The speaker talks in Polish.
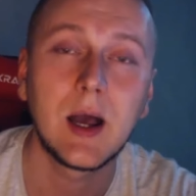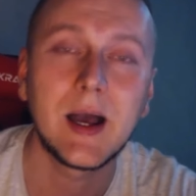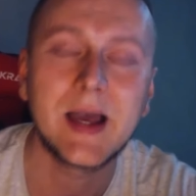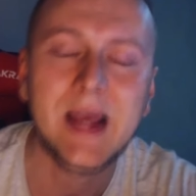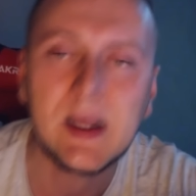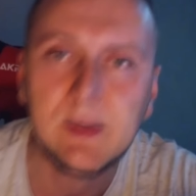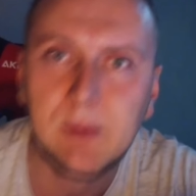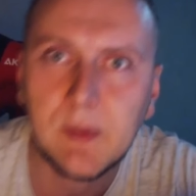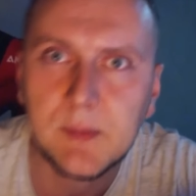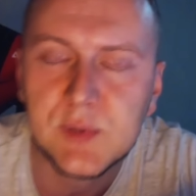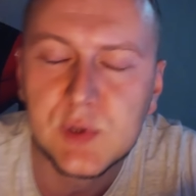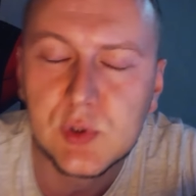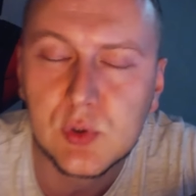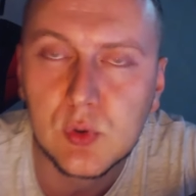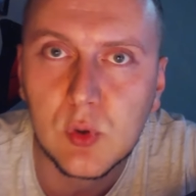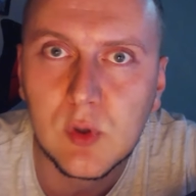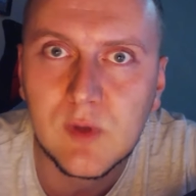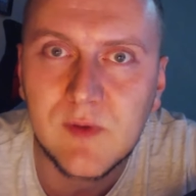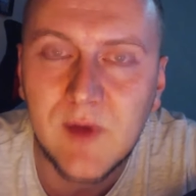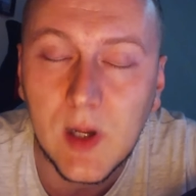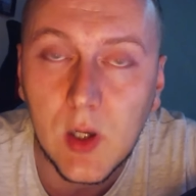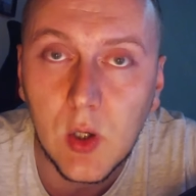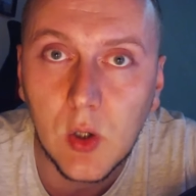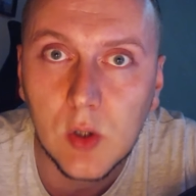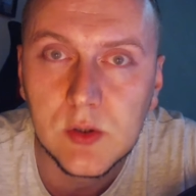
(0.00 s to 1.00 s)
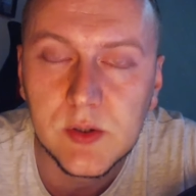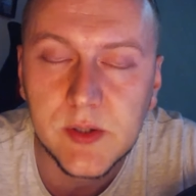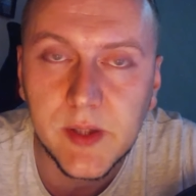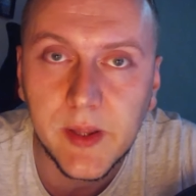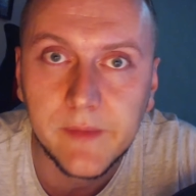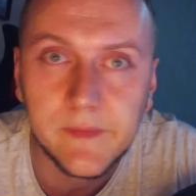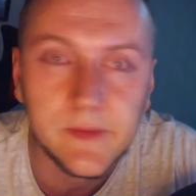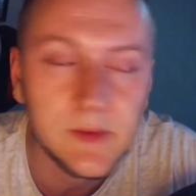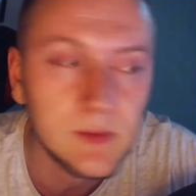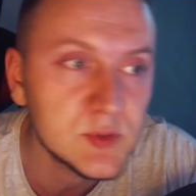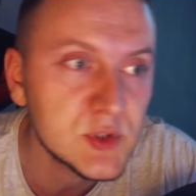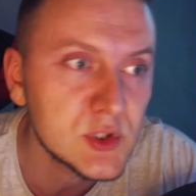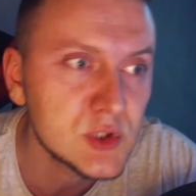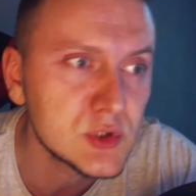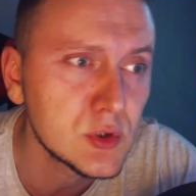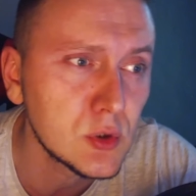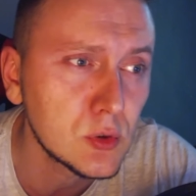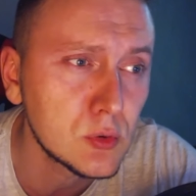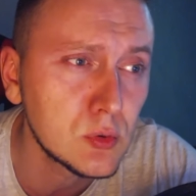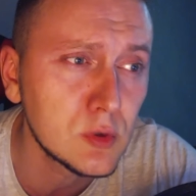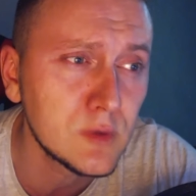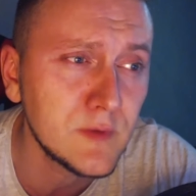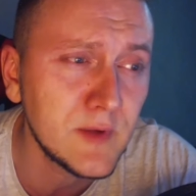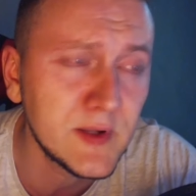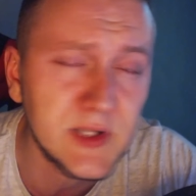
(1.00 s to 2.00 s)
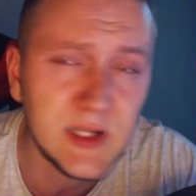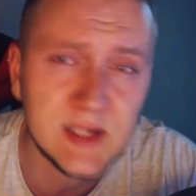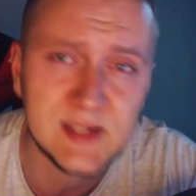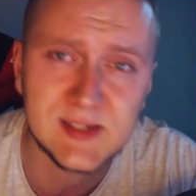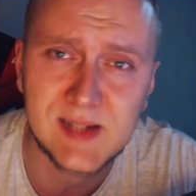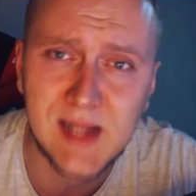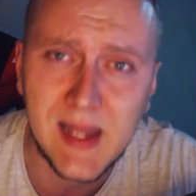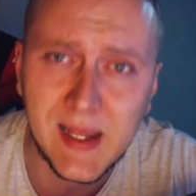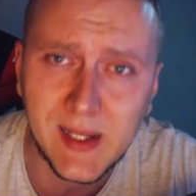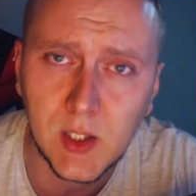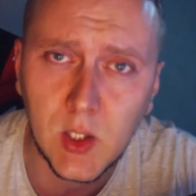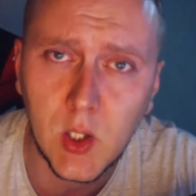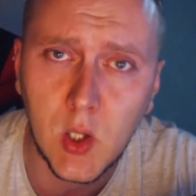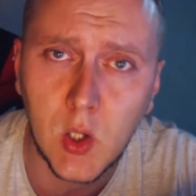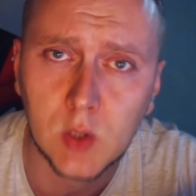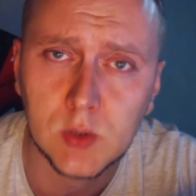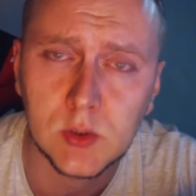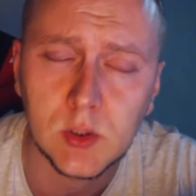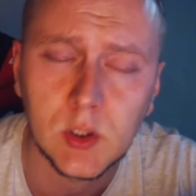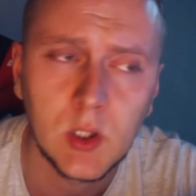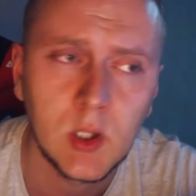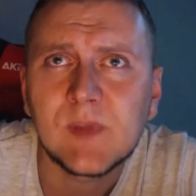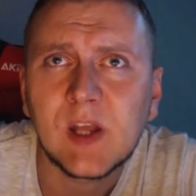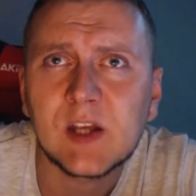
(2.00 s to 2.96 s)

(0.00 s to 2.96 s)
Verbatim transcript: A jak ma być kurwa kontent? Przecież to kurwa nie jest Legion.